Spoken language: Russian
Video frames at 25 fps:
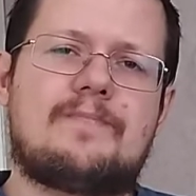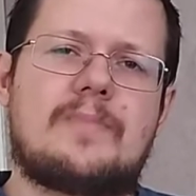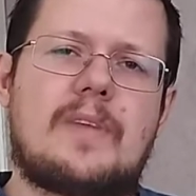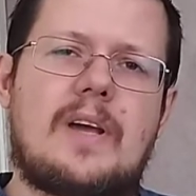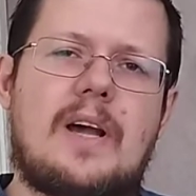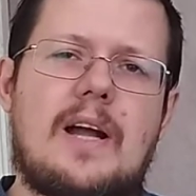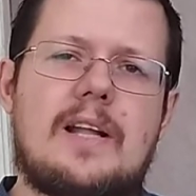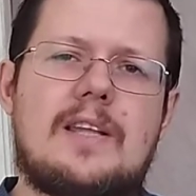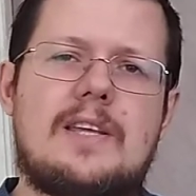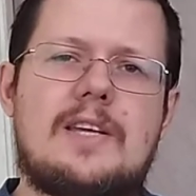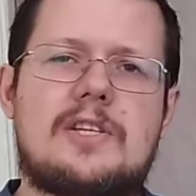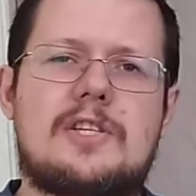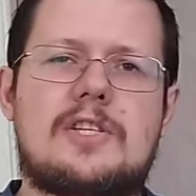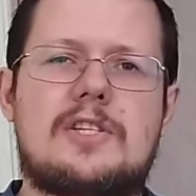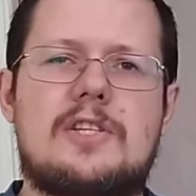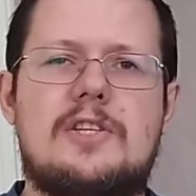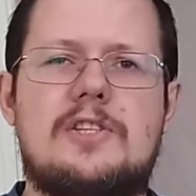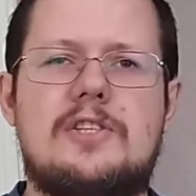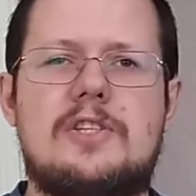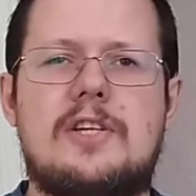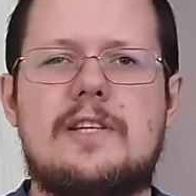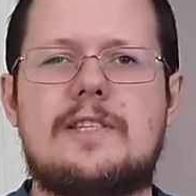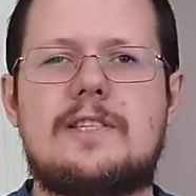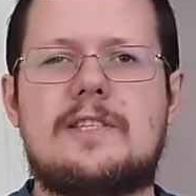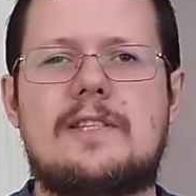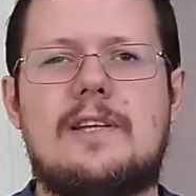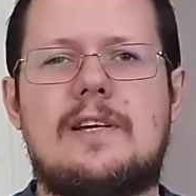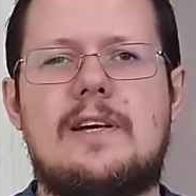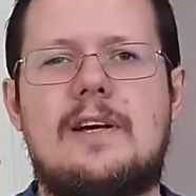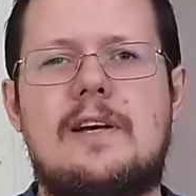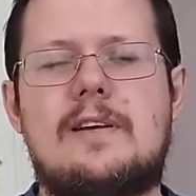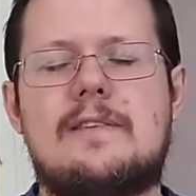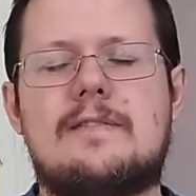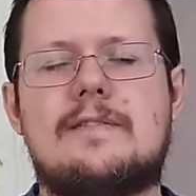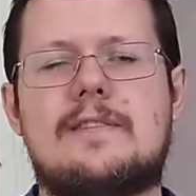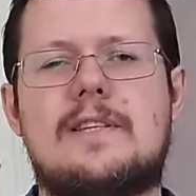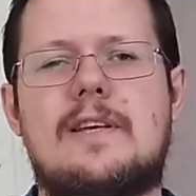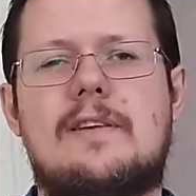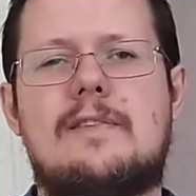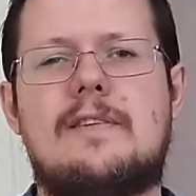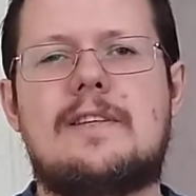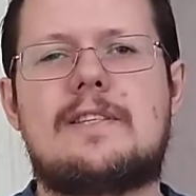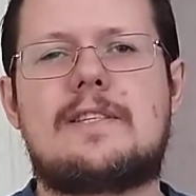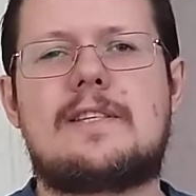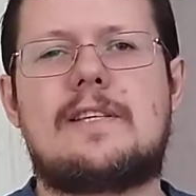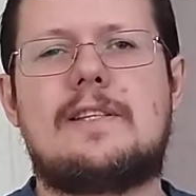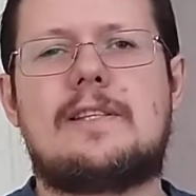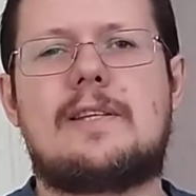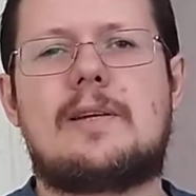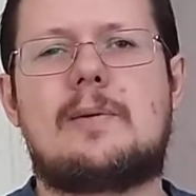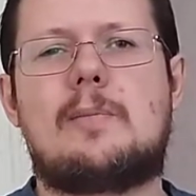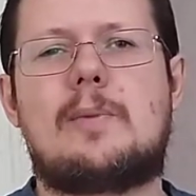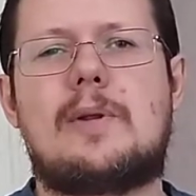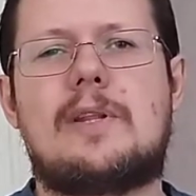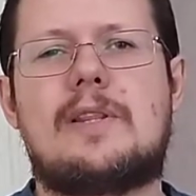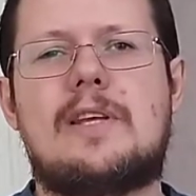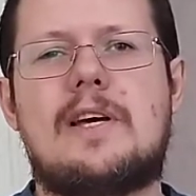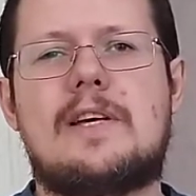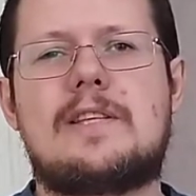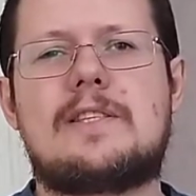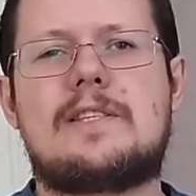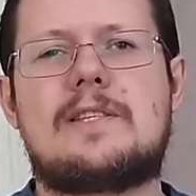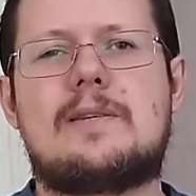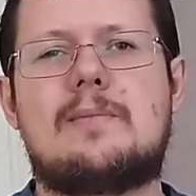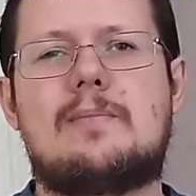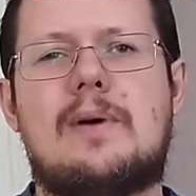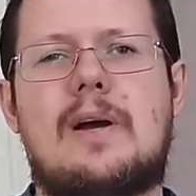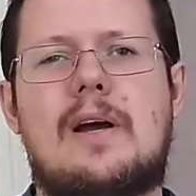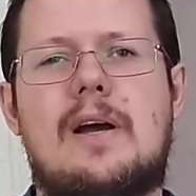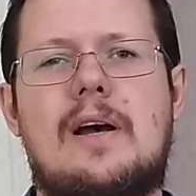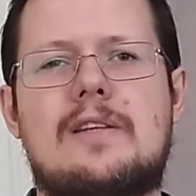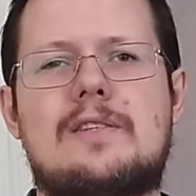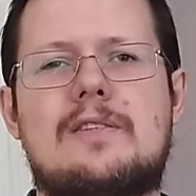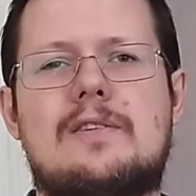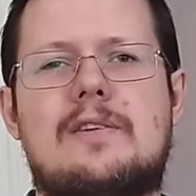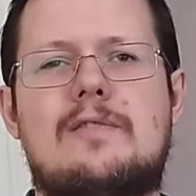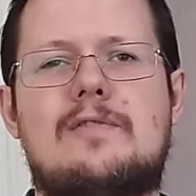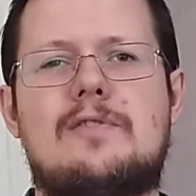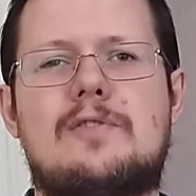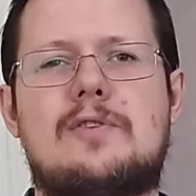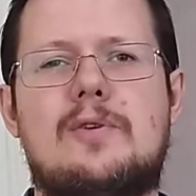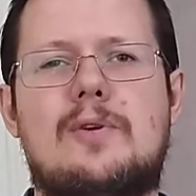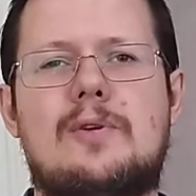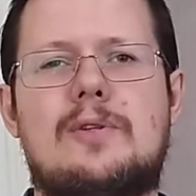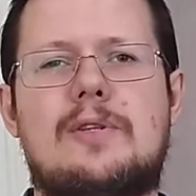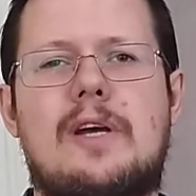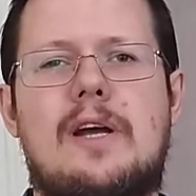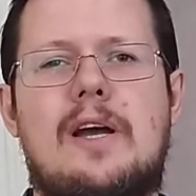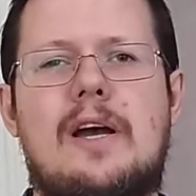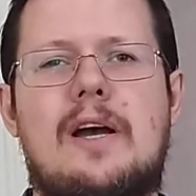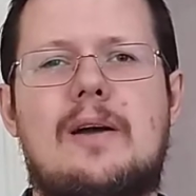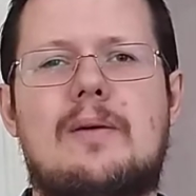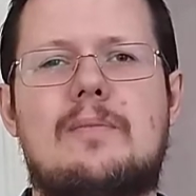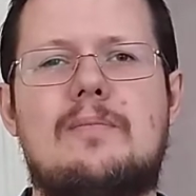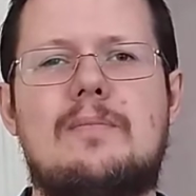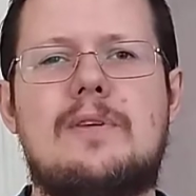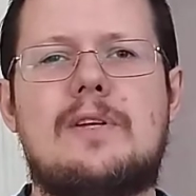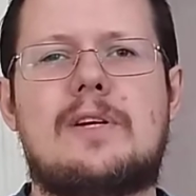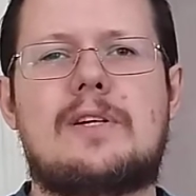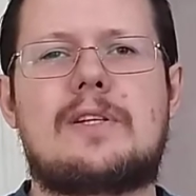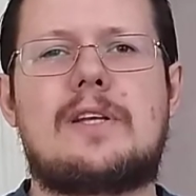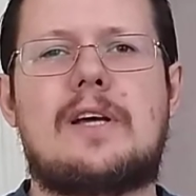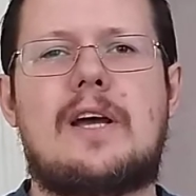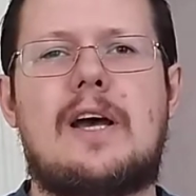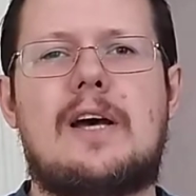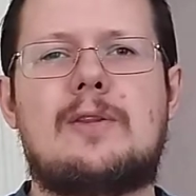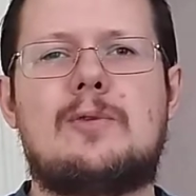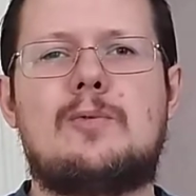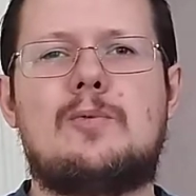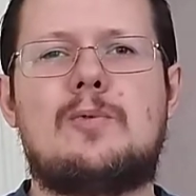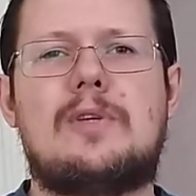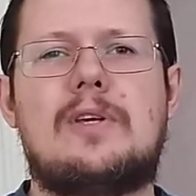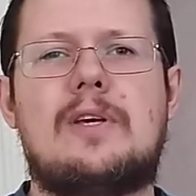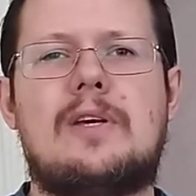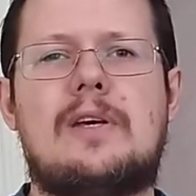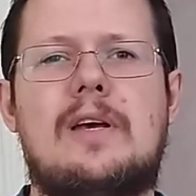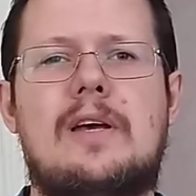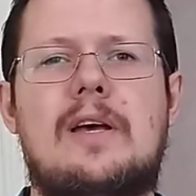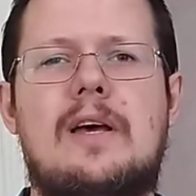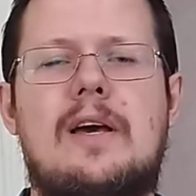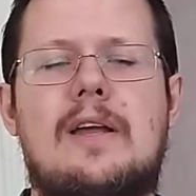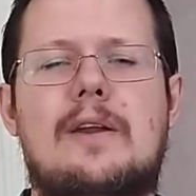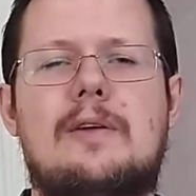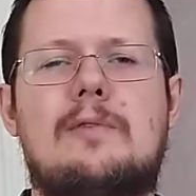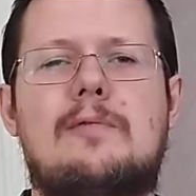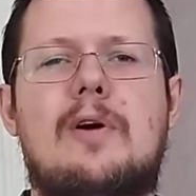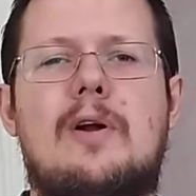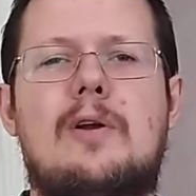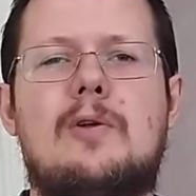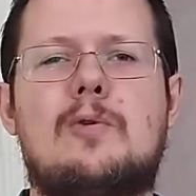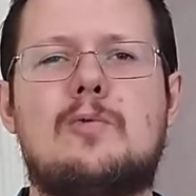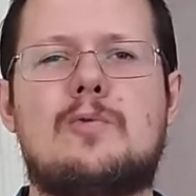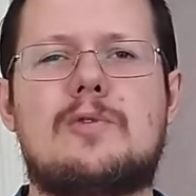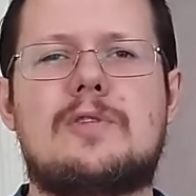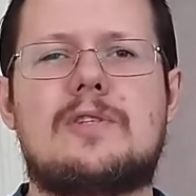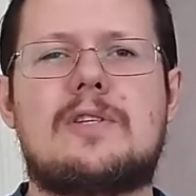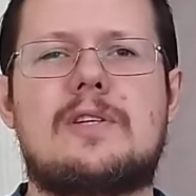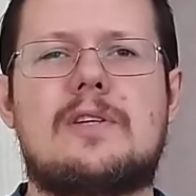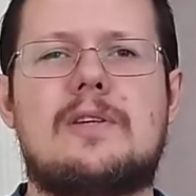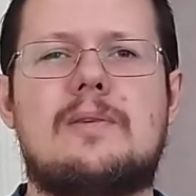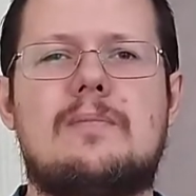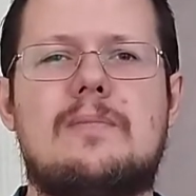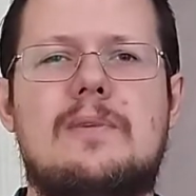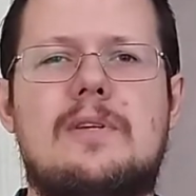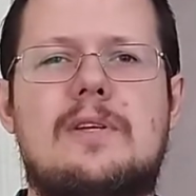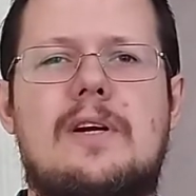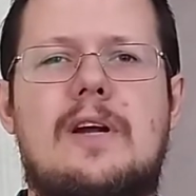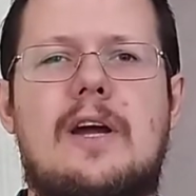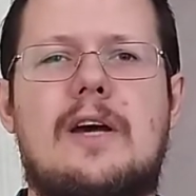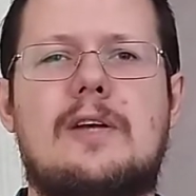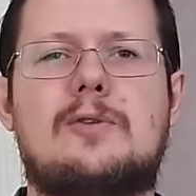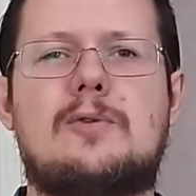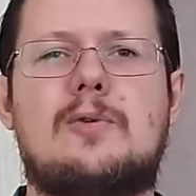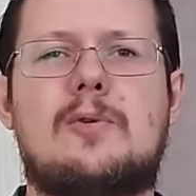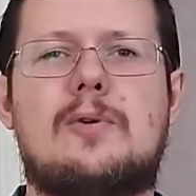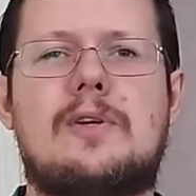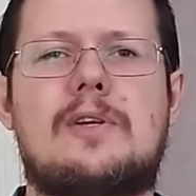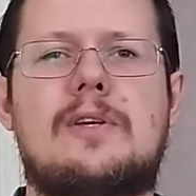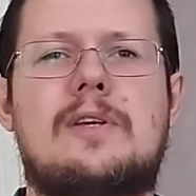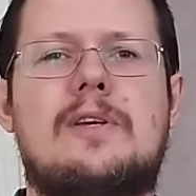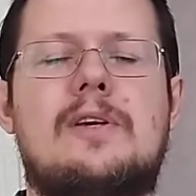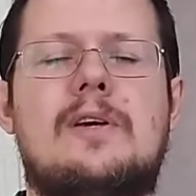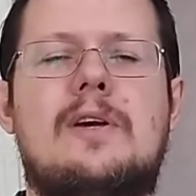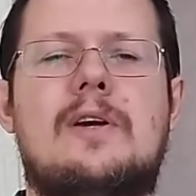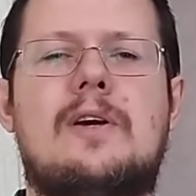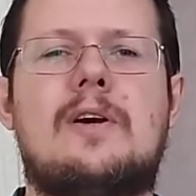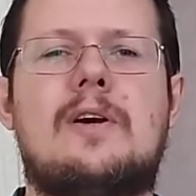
Конечно, часто советские интерпретации показывали все это как мир накануне революции, мир, который